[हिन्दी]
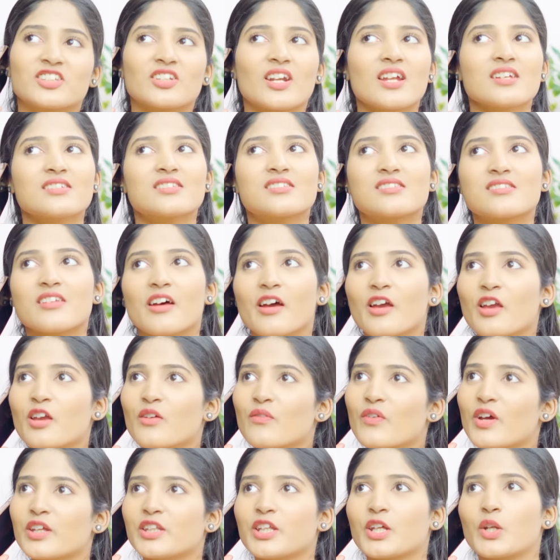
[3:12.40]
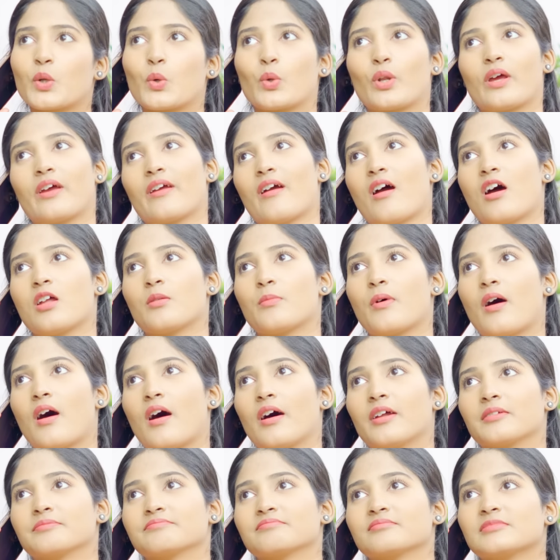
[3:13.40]
इतना सही वेदर हो रहा है यार
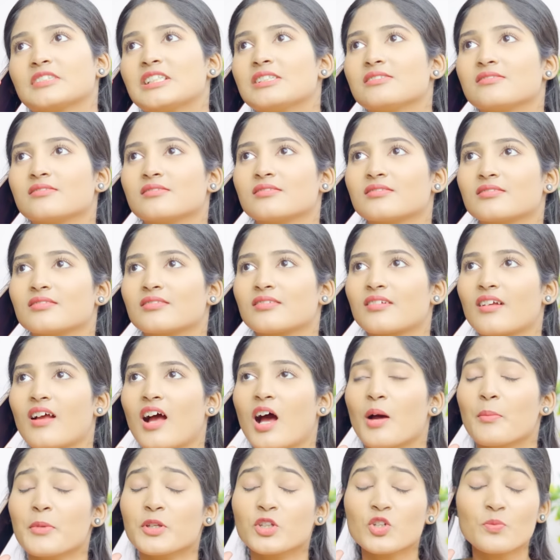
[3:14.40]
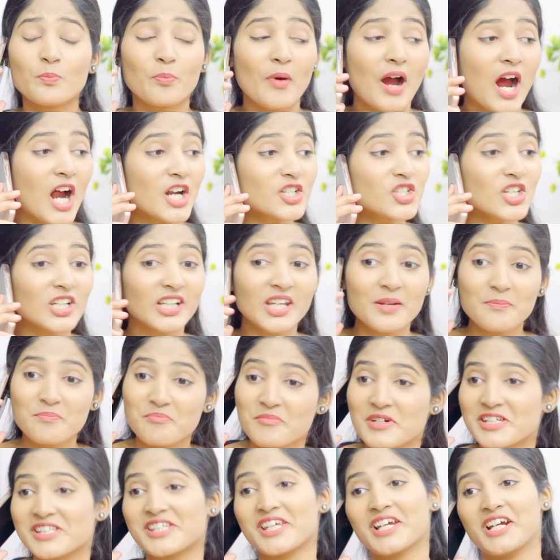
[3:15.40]
बाहर हमें तो बाहर चल के
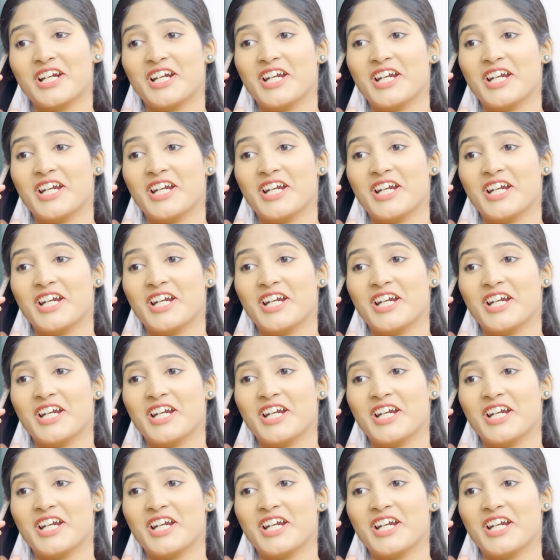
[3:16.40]
मज़े